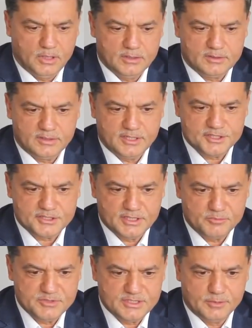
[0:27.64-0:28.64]
Tabii
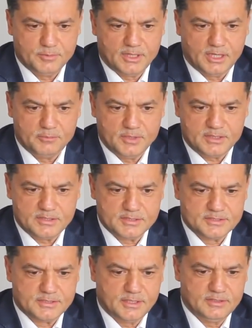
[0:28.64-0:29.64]
arkadaşlarımızla beraber
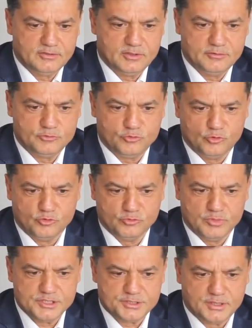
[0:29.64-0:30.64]
Sayın
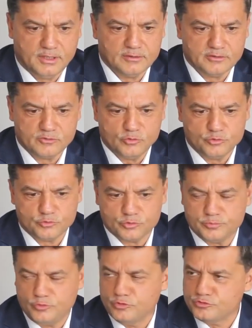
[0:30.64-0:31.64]
Davutoğlu'nun başkanlığında
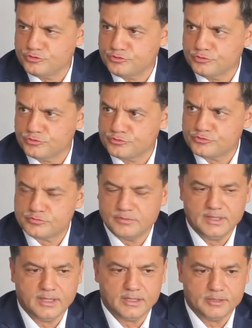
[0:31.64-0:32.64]
oturup konuşuyoruz.
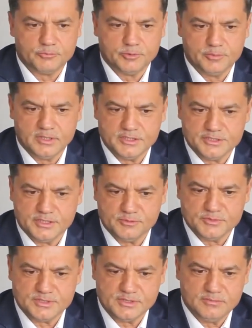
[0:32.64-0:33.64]
Neler
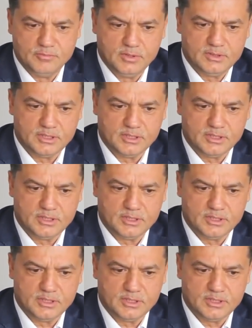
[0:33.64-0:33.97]
yapabileceğimizi.